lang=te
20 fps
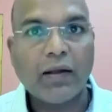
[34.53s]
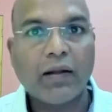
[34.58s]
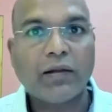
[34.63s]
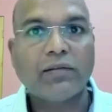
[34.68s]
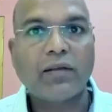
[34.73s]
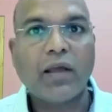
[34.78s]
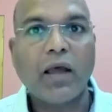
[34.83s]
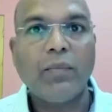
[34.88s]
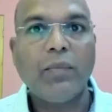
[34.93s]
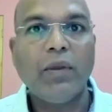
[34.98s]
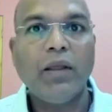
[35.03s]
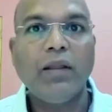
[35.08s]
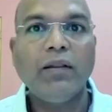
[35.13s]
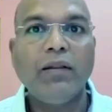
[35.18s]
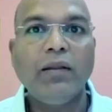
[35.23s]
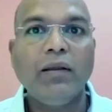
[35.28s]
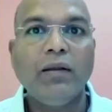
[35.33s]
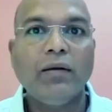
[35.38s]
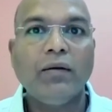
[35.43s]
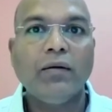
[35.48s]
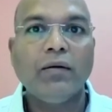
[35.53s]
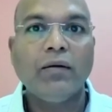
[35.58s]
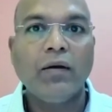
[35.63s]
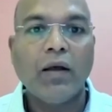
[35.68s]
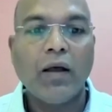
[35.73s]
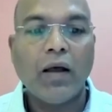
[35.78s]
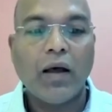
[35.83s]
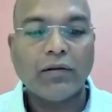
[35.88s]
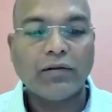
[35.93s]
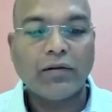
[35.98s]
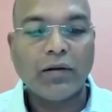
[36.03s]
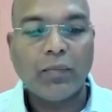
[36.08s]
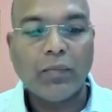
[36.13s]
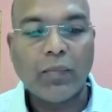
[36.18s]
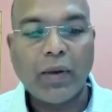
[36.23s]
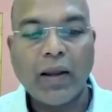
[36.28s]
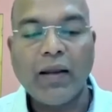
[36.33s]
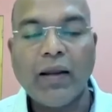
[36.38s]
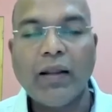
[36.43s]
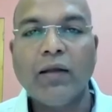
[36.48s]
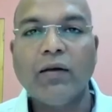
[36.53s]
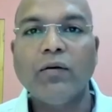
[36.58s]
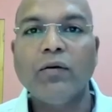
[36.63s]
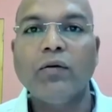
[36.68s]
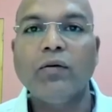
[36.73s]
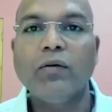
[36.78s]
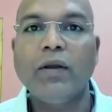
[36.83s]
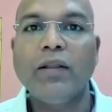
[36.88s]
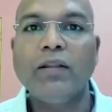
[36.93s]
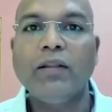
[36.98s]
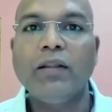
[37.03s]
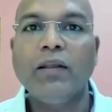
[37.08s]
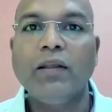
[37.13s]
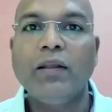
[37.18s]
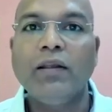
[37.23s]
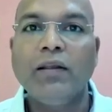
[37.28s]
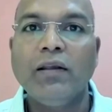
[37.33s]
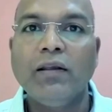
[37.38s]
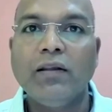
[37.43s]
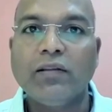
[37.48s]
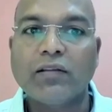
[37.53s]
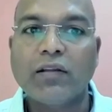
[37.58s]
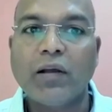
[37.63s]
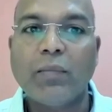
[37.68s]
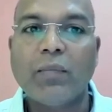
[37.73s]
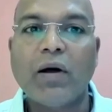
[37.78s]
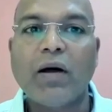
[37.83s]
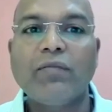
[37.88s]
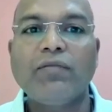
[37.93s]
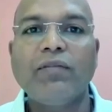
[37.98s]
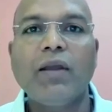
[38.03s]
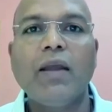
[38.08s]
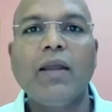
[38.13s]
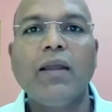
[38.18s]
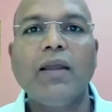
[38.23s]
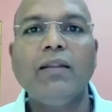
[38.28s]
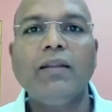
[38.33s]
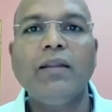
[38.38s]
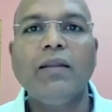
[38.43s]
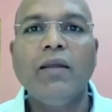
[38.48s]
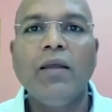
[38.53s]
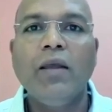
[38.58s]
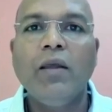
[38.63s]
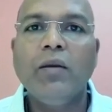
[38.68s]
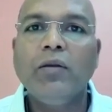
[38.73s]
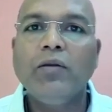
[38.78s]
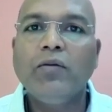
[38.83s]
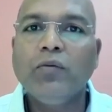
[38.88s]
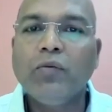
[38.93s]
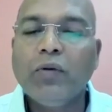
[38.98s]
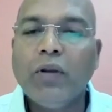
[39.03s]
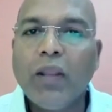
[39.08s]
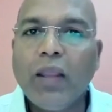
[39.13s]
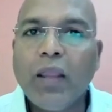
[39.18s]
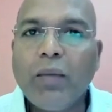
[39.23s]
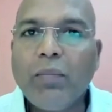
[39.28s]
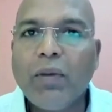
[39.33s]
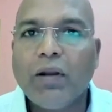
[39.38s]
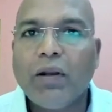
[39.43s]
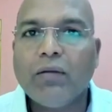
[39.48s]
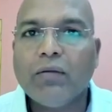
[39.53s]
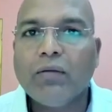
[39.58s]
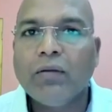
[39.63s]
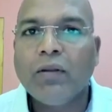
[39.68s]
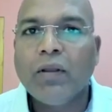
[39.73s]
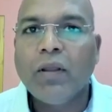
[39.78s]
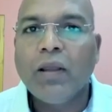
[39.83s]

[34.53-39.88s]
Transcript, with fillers: లిక్కర్ స్కామ్ ఏంది అసలు మైనింగ్ ఏంది ఇసుక మాఫియా ఏంది యు నేమ్ ఇట్